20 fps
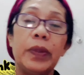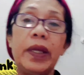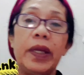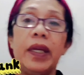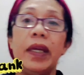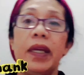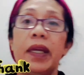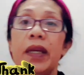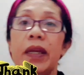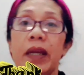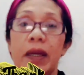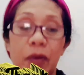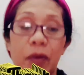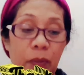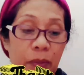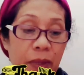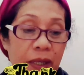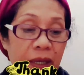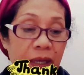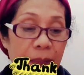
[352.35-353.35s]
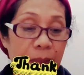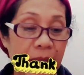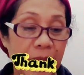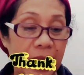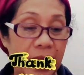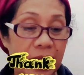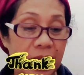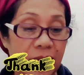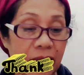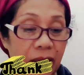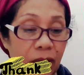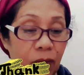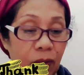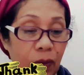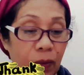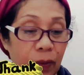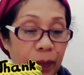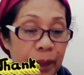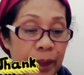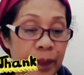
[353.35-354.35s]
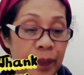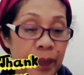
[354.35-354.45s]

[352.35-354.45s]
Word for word: Eh, ano bang ipakita ko?